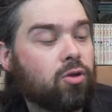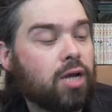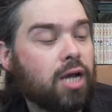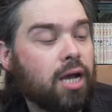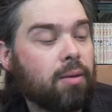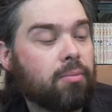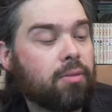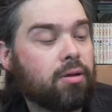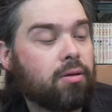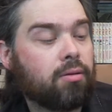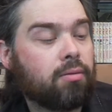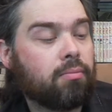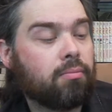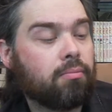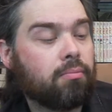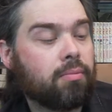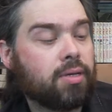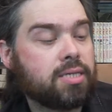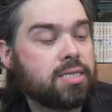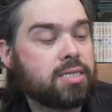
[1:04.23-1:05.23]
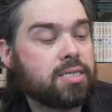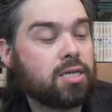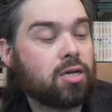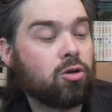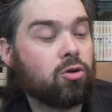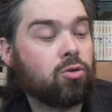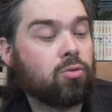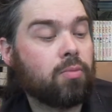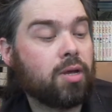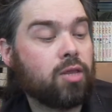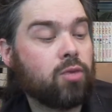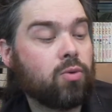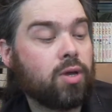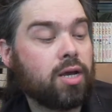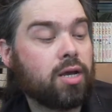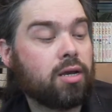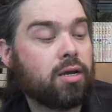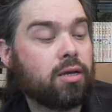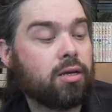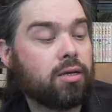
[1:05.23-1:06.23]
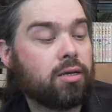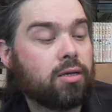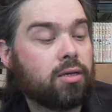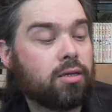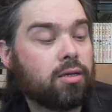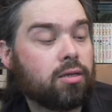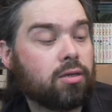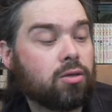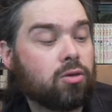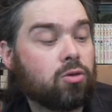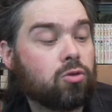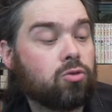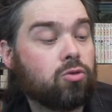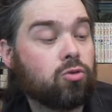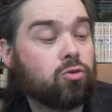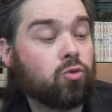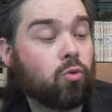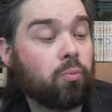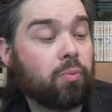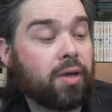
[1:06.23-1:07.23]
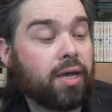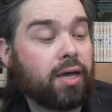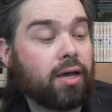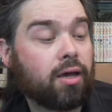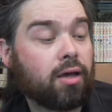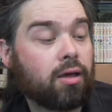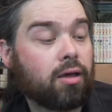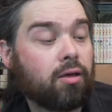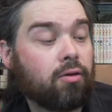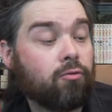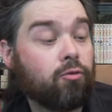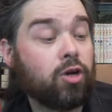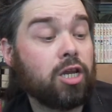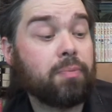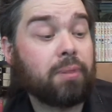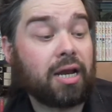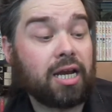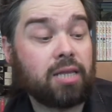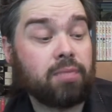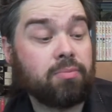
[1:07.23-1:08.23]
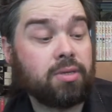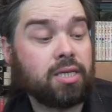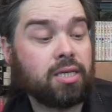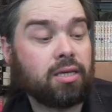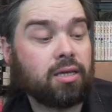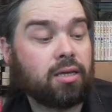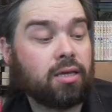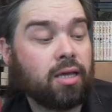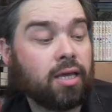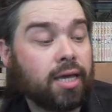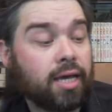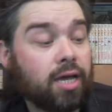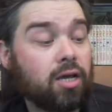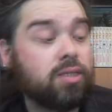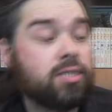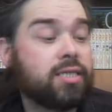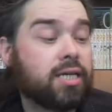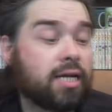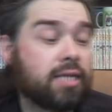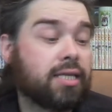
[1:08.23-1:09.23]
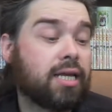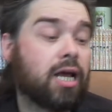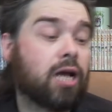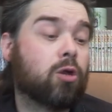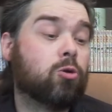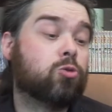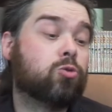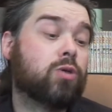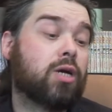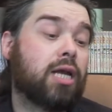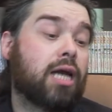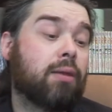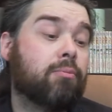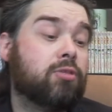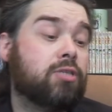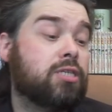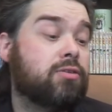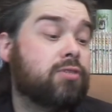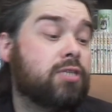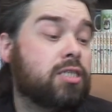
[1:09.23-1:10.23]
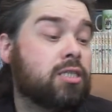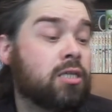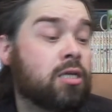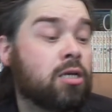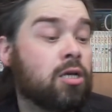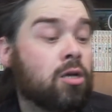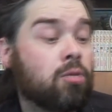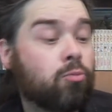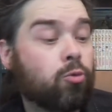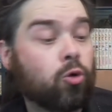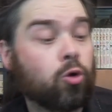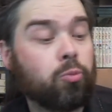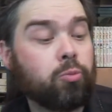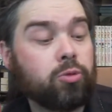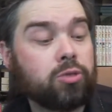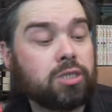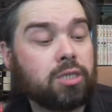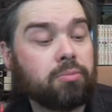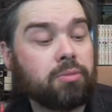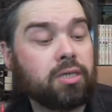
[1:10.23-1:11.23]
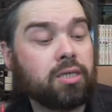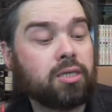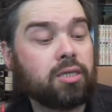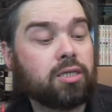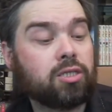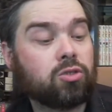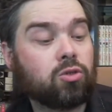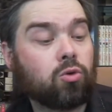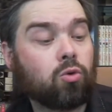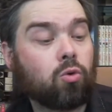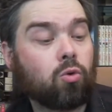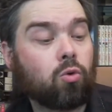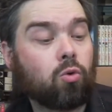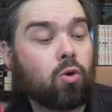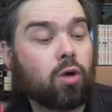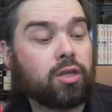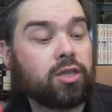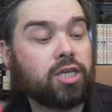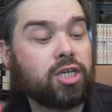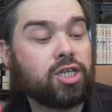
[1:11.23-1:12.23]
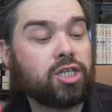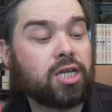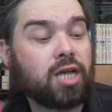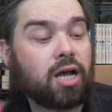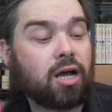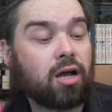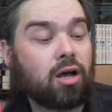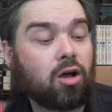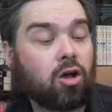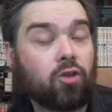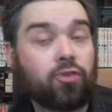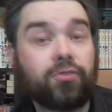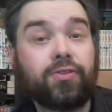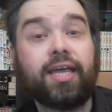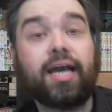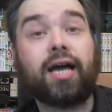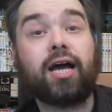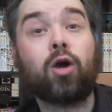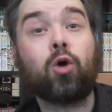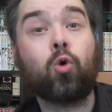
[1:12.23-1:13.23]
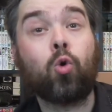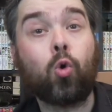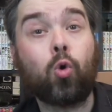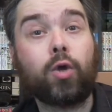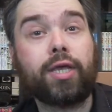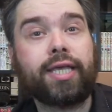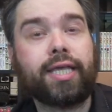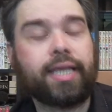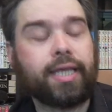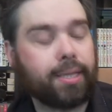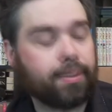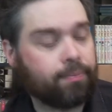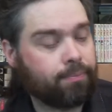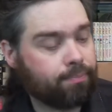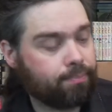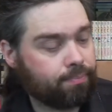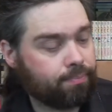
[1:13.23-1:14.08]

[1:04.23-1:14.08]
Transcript: de l'arme, mais sans le manuel que de son père, volé par l'ennemi. Réussira-t-elle à construire l'arme divine pour repousser Ming qui se croit déjà en terre conquis